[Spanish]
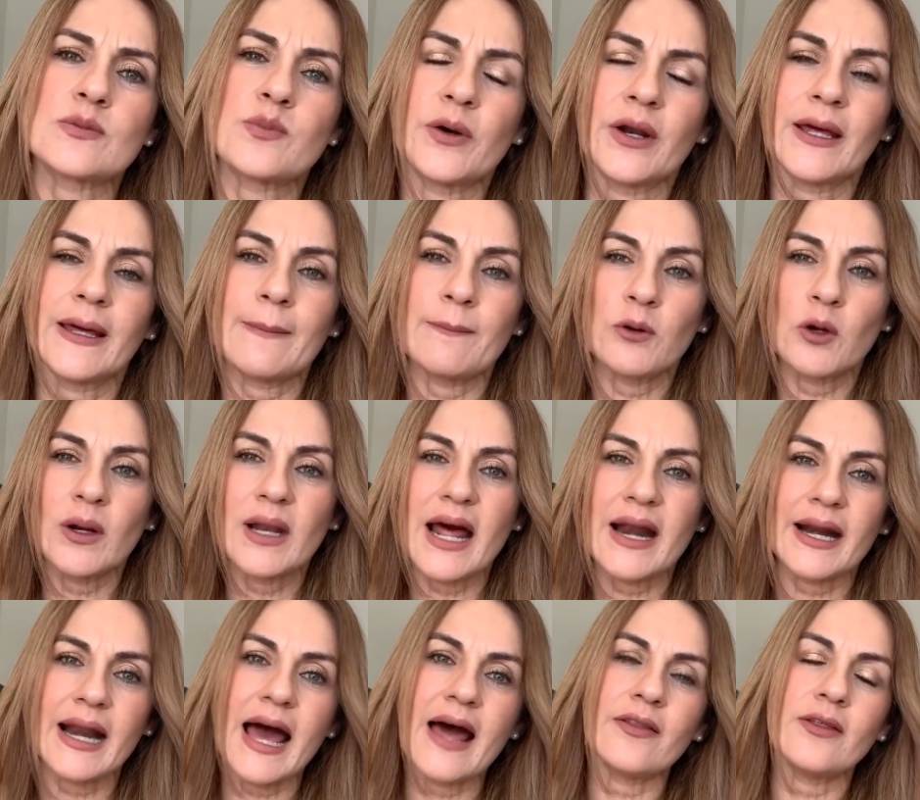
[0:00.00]
Por ejemplo, en la
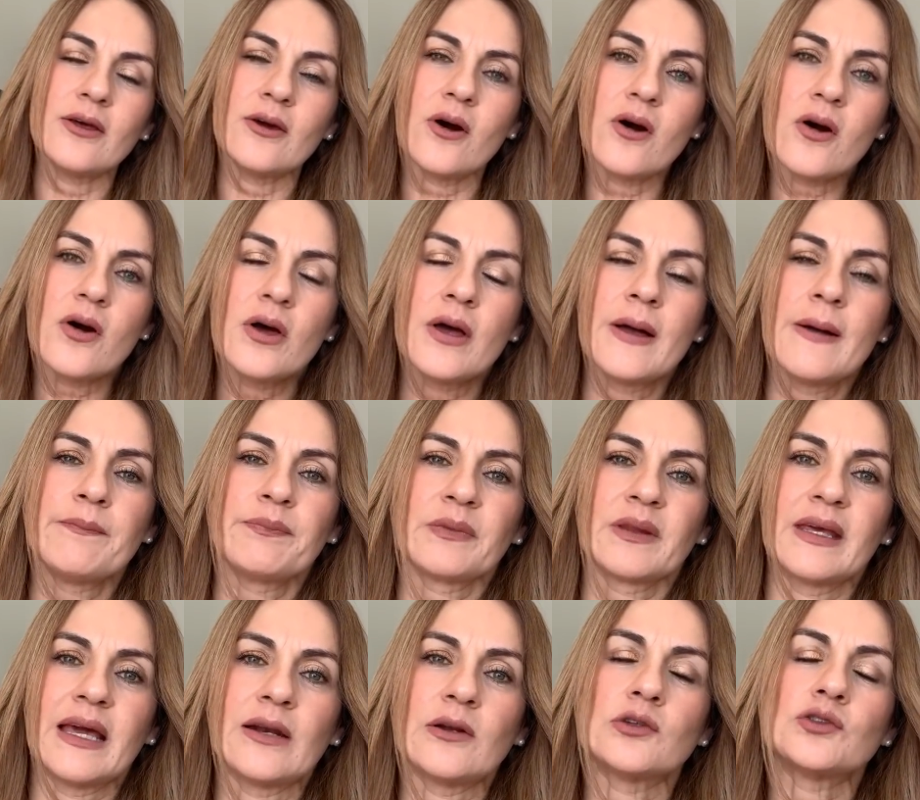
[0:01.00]
radio
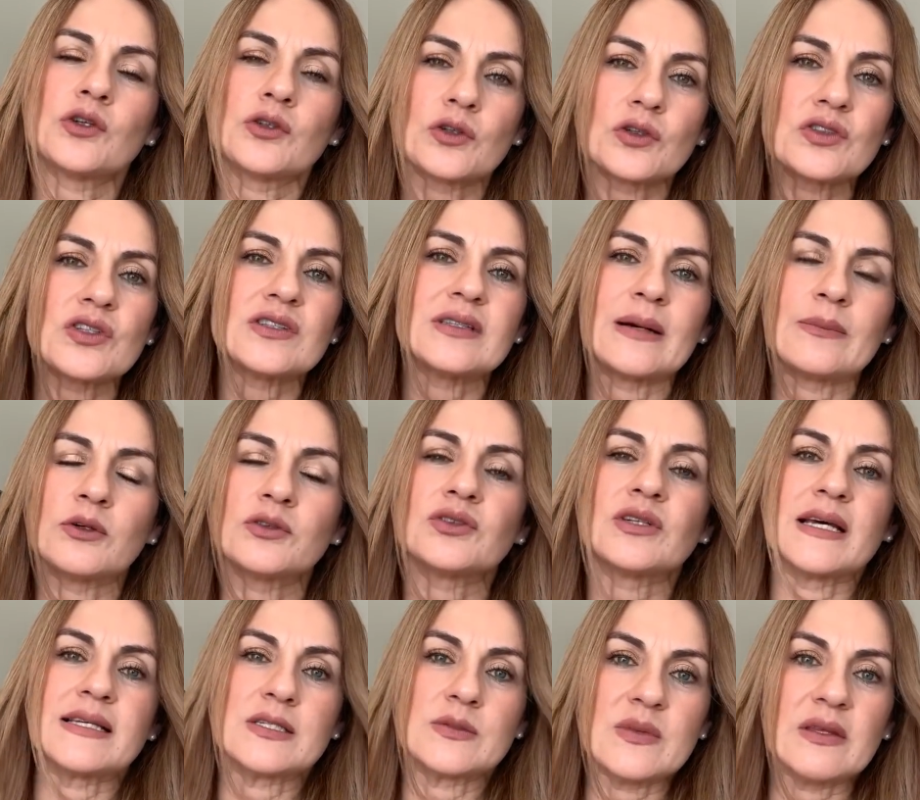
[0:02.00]
que nosotros estamos
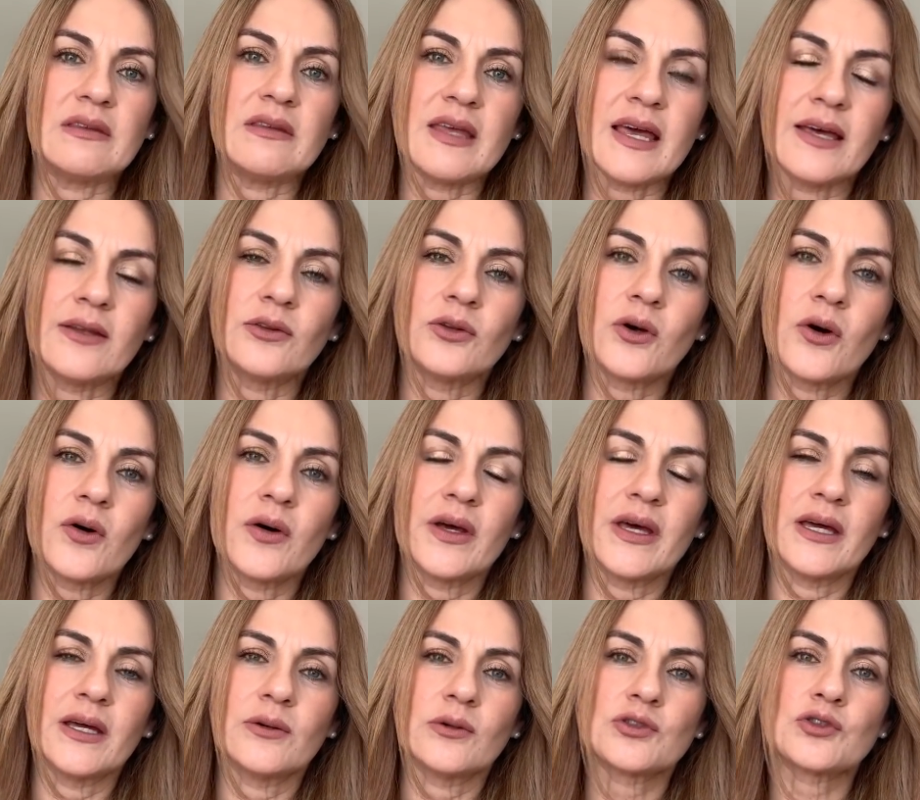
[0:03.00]
transmitiendo
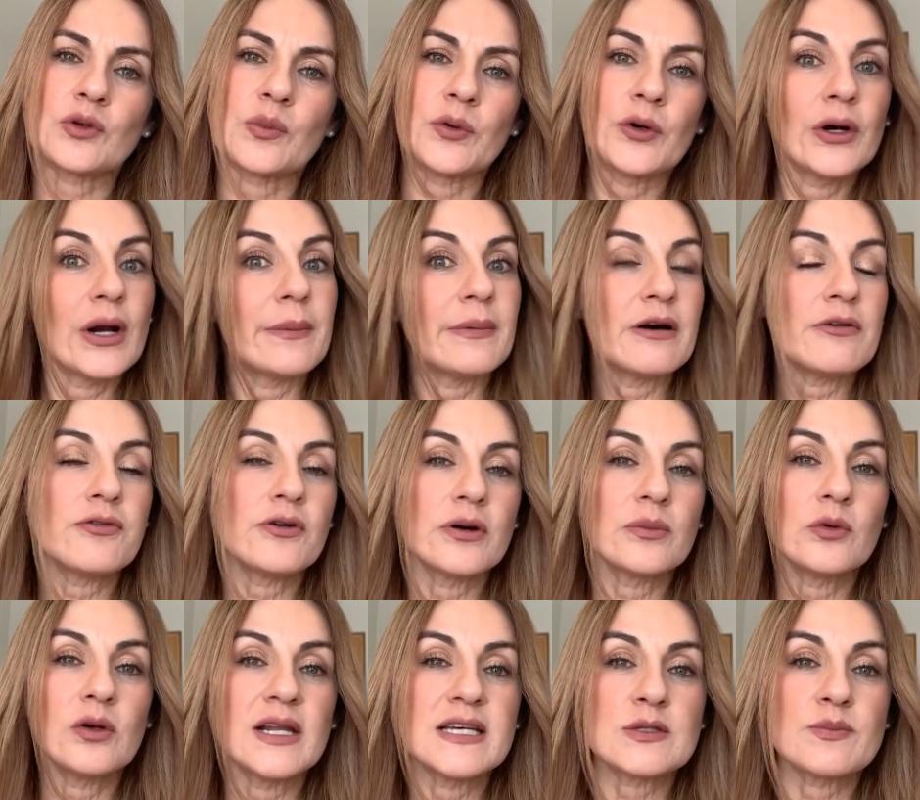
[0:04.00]
eh, nuestro programa
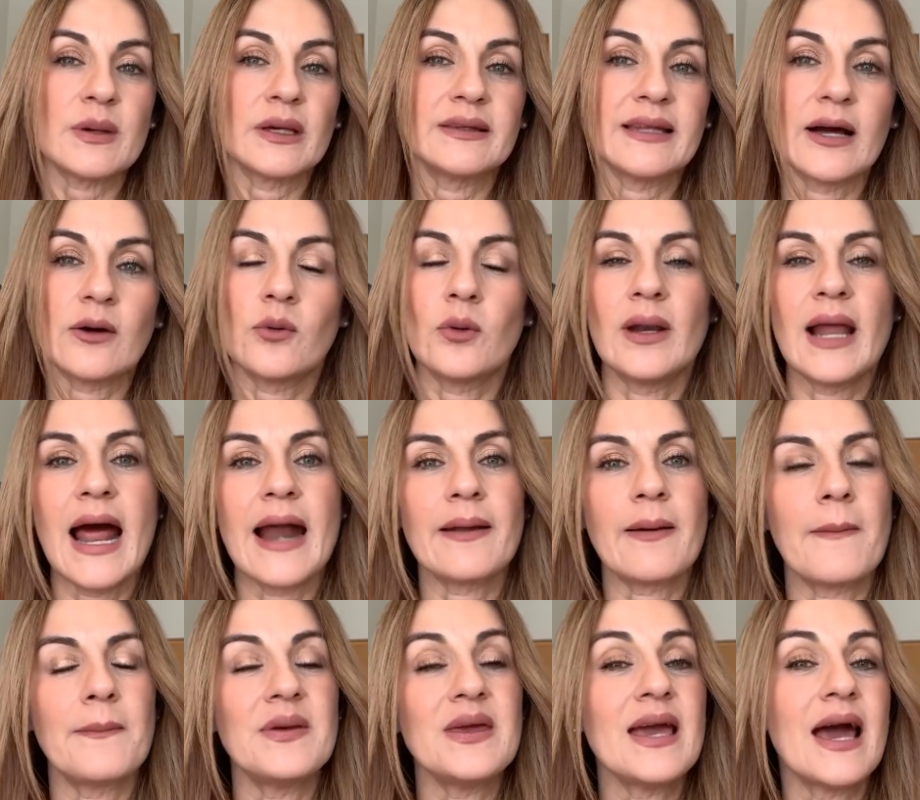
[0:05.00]
Fórmula
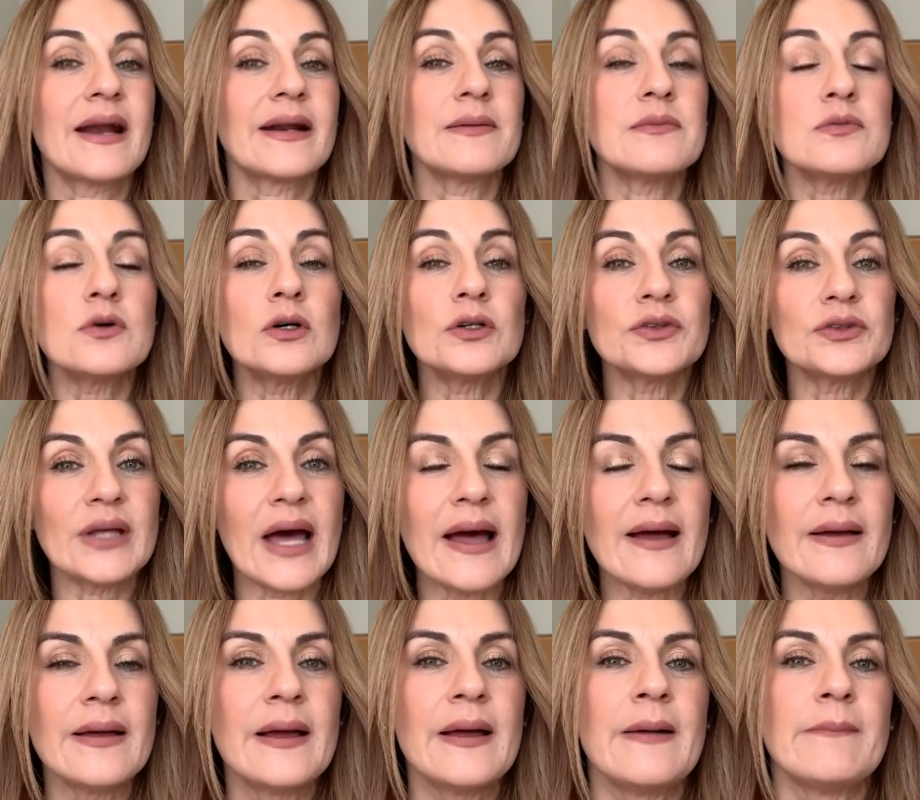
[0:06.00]
Espectacular vía remota,